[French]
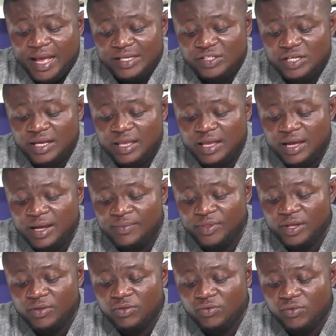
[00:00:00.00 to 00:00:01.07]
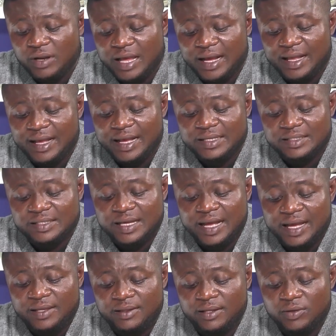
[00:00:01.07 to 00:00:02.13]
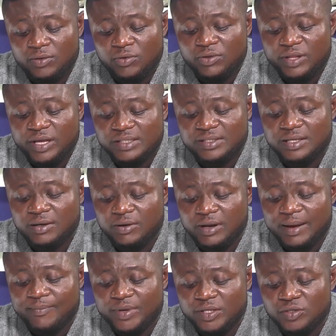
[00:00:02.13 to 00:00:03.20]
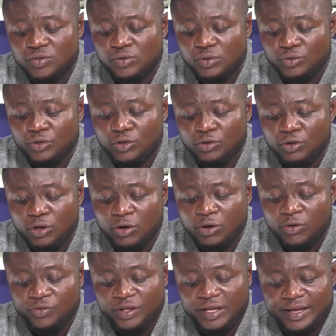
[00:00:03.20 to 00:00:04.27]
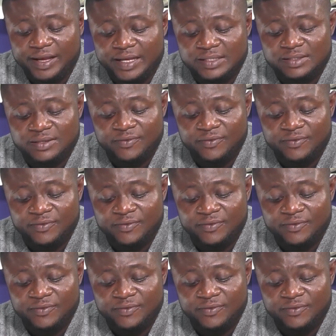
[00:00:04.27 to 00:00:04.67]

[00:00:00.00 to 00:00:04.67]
chacun de nous, la grâce a été donnée selon la mesure du don de Christ.